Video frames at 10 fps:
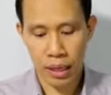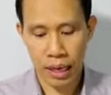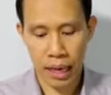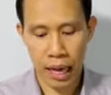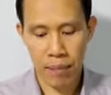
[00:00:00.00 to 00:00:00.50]

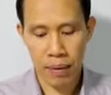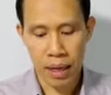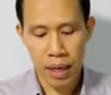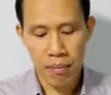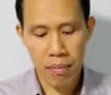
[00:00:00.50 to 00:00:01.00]
นะครับ
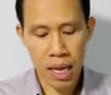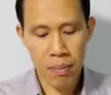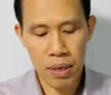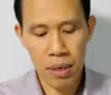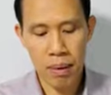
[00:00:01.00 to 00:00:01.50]
ไม่
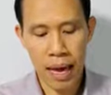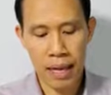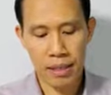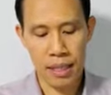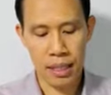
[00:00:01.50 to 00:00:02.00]
พึ่งพา
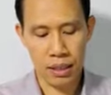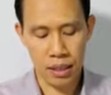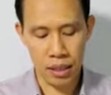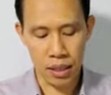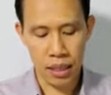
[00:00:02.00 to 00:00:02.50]
สิ่ง
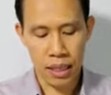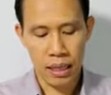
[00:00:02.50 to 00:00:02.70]
อื่น